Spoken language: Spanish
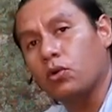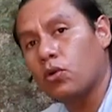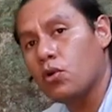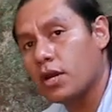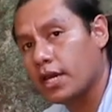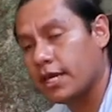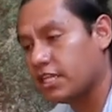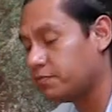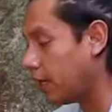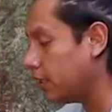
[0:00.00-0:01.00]
el jugo que
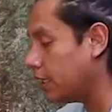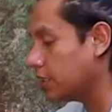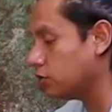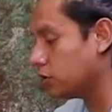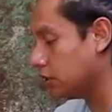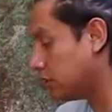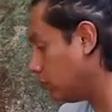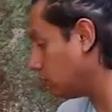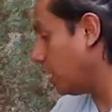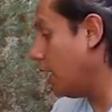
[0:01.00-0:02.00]
desprenden estos
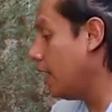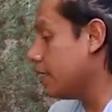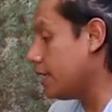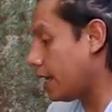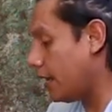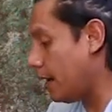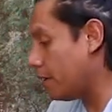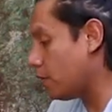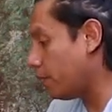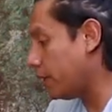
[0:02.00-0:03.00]
residuos, ya que la
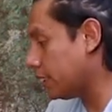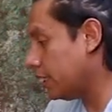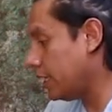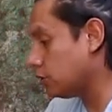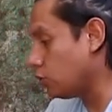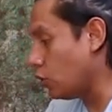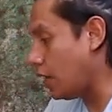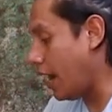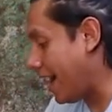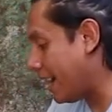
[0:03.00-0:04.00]
mayor parte
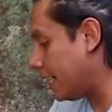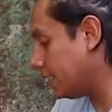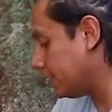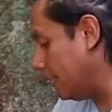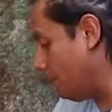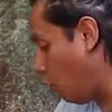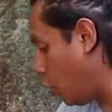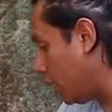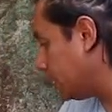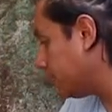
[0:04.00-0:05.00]
son naranjas,
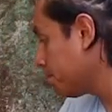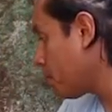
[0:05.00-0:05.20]
limones,